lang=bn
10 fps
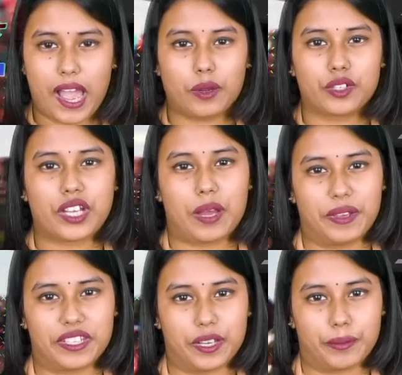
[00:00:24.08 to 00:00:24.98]
এখন
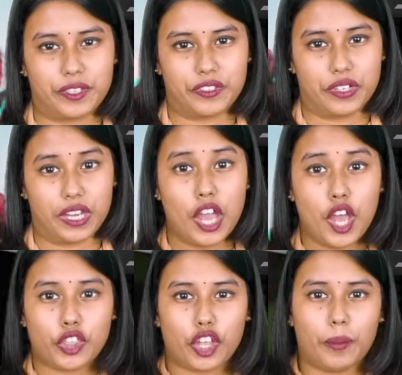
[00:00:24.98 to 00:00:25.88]
সাবেক স্বামী স্ত্রী
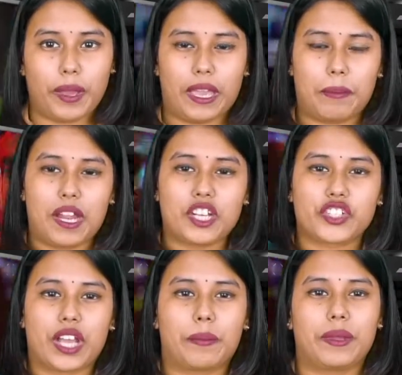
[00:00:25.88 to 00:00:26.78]
তবে এবার
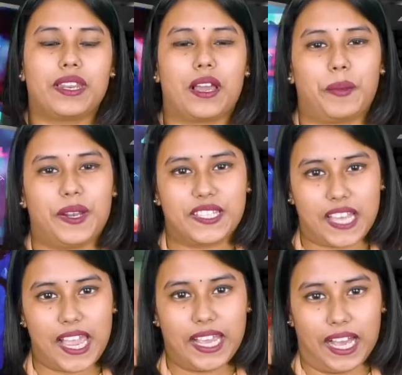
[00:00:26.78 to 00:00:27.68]
স্বামীর নামের
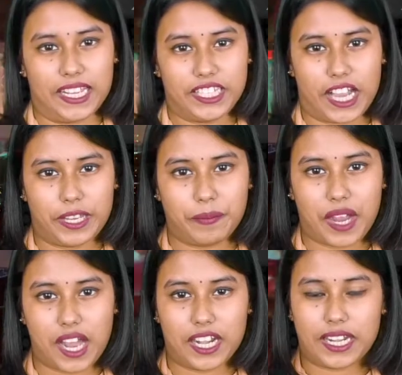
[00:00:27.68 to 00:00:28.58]
জায়গায় শাকিব
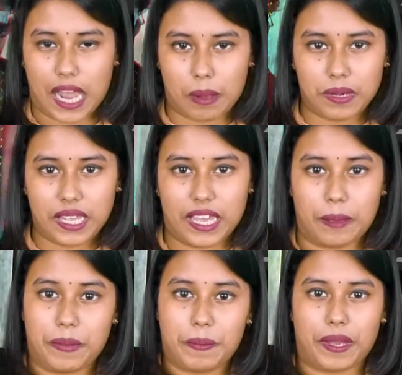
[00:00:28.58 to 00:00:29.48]
খানের নাম লিখে
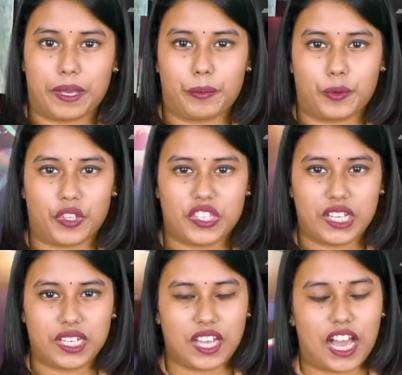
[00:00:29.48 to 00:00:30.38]
বিপাকে
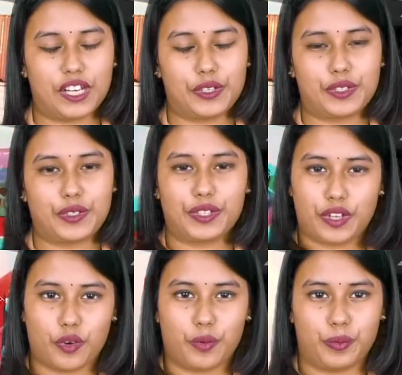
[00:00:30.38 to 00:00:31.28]
পড়েছেন ঢালির কুইন
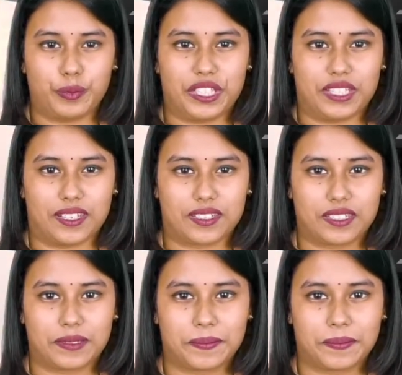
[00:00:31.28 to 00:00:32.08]
অপু বিশ্বাস